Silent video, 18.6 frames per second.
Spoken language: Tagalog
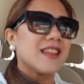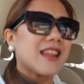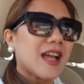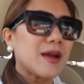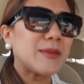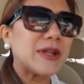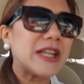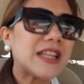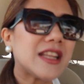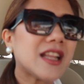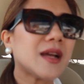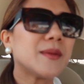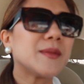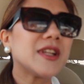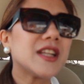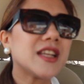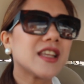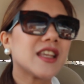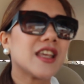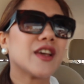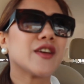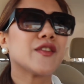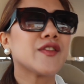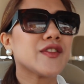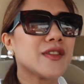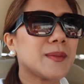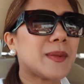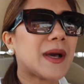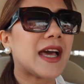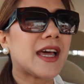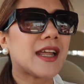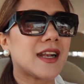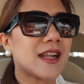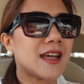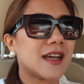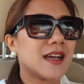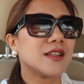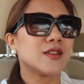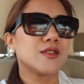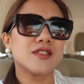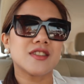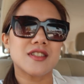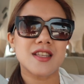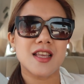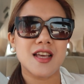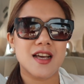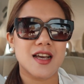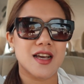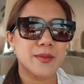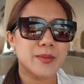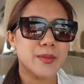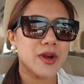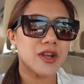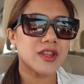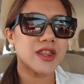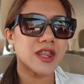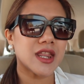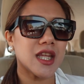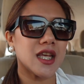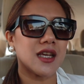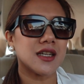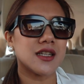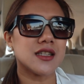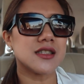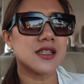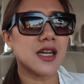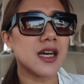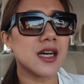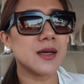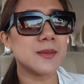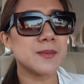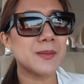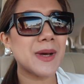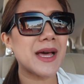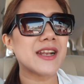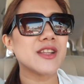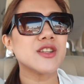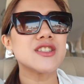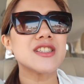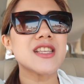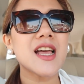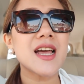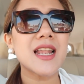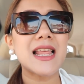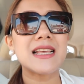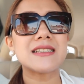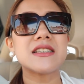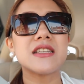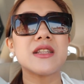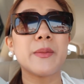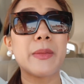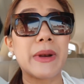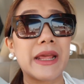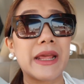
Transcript: Nakabili na kami ng gift para dun sa birthday, um, para dun sa klase ni